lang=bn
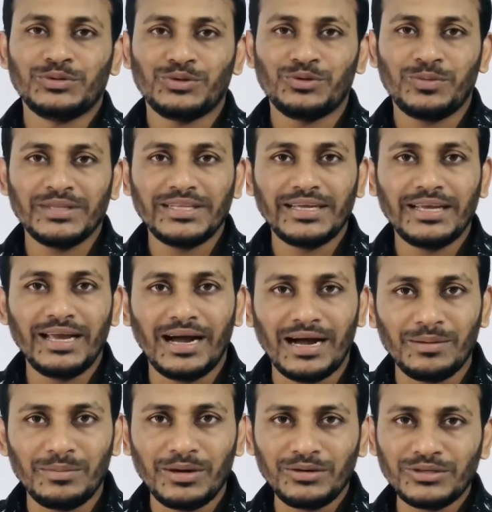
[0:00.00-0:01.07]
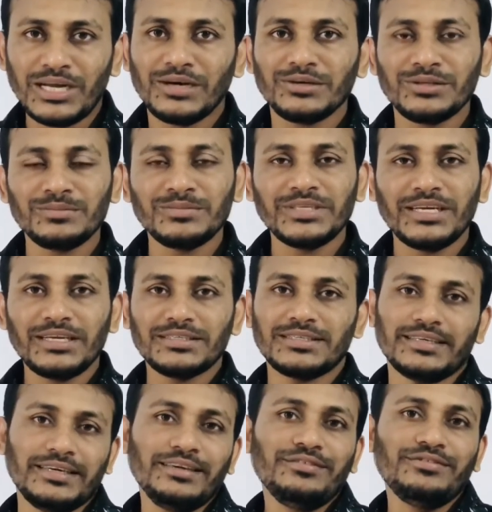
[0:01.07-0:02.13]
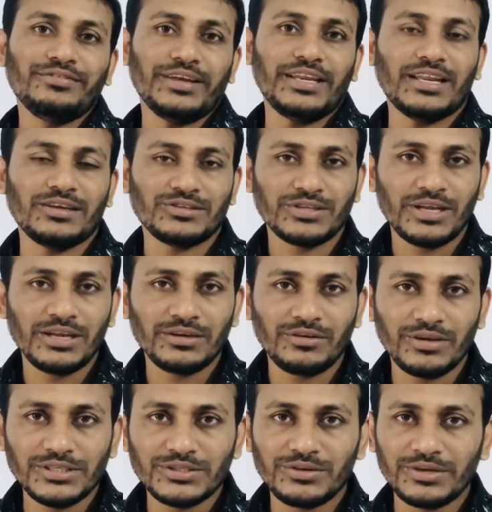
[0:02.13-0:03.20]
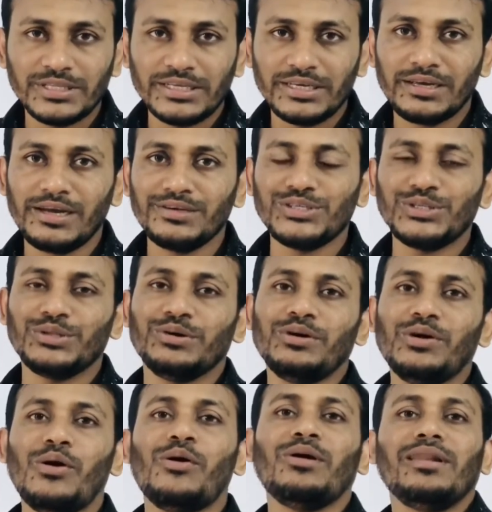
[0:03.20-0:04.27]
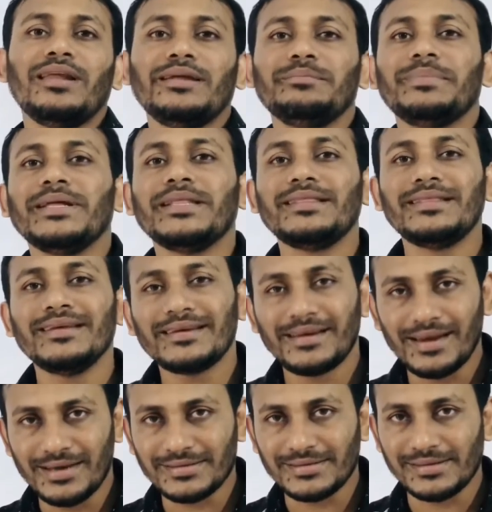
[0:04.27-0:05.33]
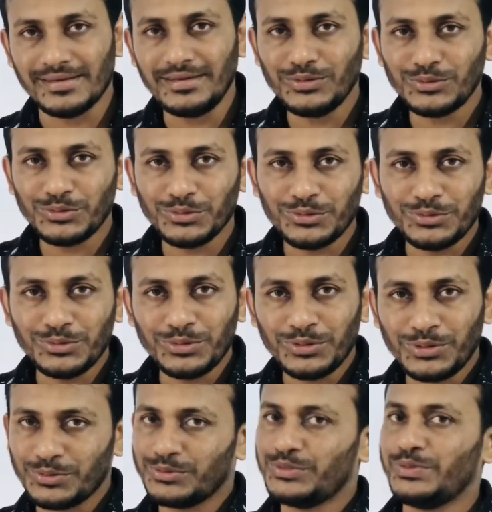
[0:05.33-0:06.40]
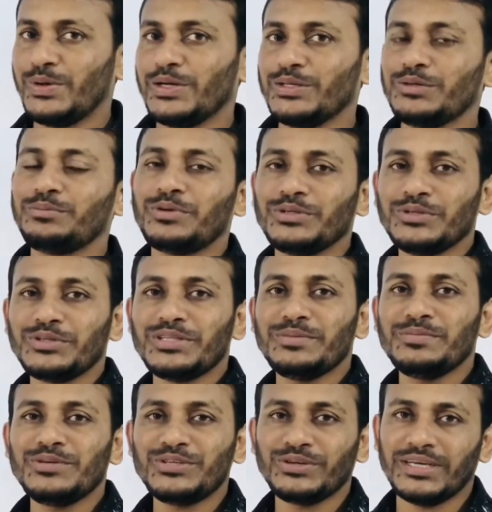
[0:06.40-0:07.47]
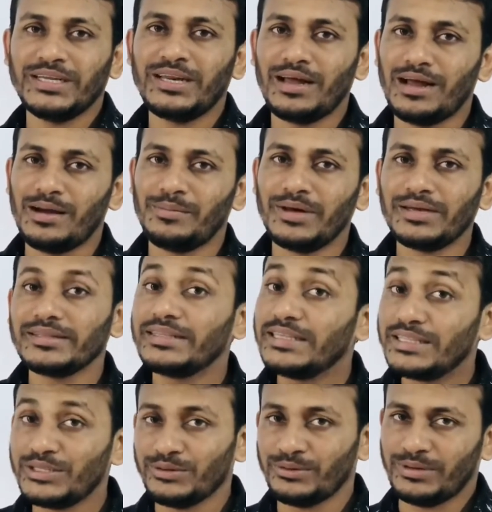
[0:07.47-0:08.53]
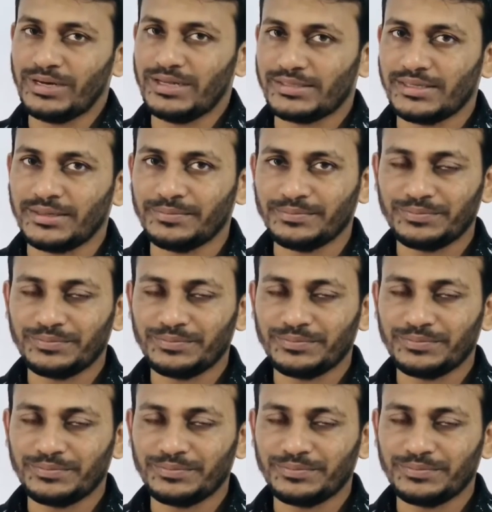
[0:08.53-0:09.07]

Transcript: তোমাদেরকে আবারও স্বাগতম জানাচ্ছি ফেনে ন্যাশনাল কলেজ কর্তৃক আয়োজিত অনলাইন ভিত্তিক ক্লাসের তথ্য ও যোগাযোগ প্রযুক্তি বিষয়ের আমার দ্বিতীয় ক্লাসে